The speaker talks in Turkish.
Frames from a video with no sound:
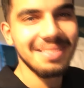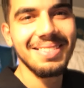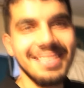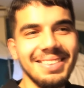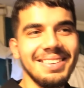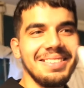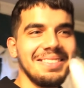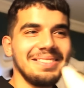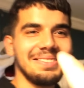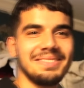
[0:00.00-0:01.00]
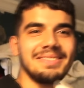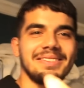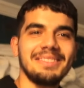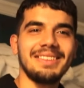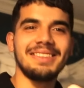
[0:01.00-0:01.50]
ben... yakaladı.
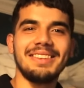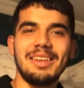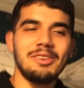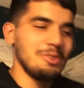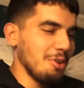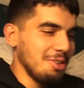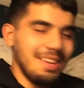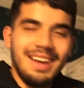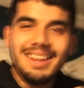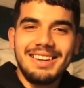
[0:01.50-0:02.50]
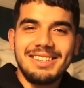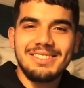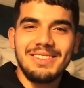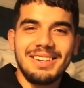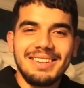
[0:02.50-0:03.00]
Ne yo ne
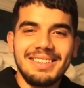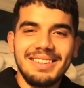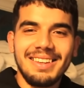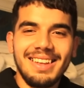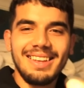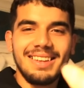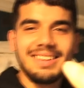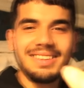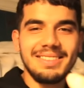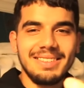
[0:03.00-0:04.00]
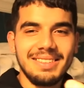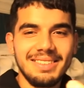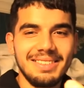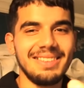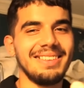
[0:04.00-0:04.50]
alakası var? Sen misin lan
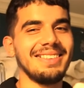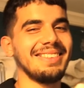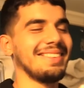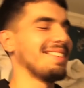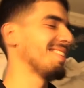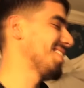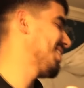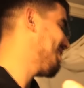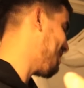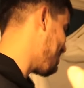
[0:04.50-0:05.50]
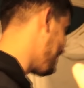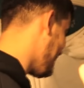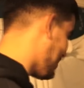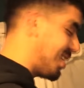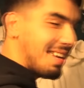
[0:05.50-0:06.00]
parlançoyunuz?
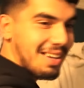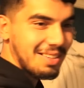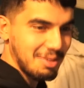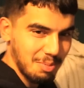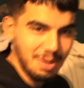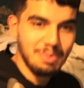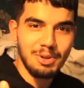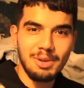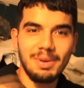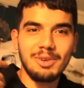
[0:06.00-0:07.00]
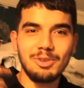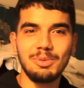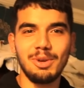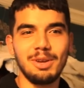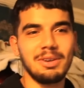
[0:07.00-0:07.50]
Saçmalama ne alakası var? Benim boya bak
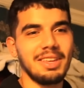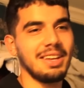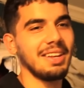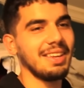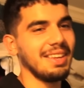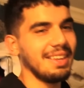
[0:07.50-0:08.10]
onun boya bak yani.